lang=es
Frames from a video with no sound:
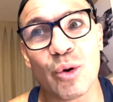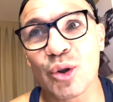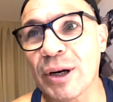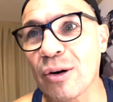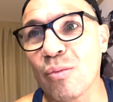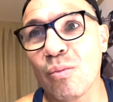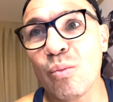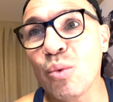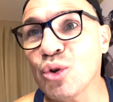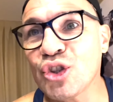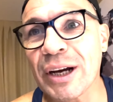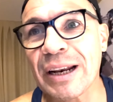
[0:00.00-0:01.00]
mostraron
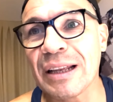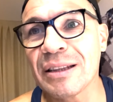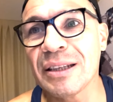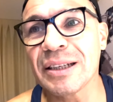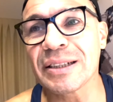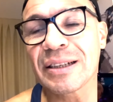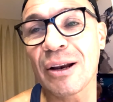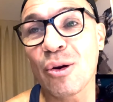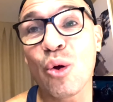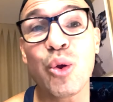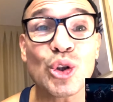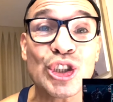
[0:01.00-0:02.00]
mucha grandeza.
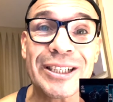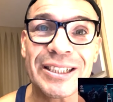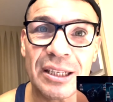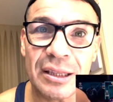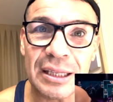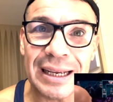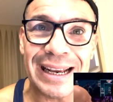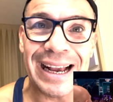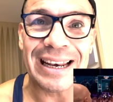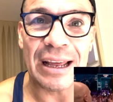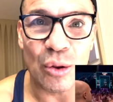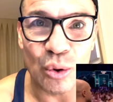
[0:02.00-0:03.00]
Los dos se sienten
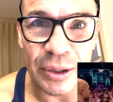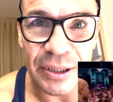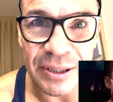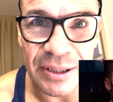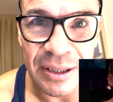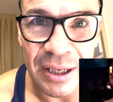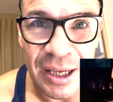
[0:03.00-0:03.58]
ganadores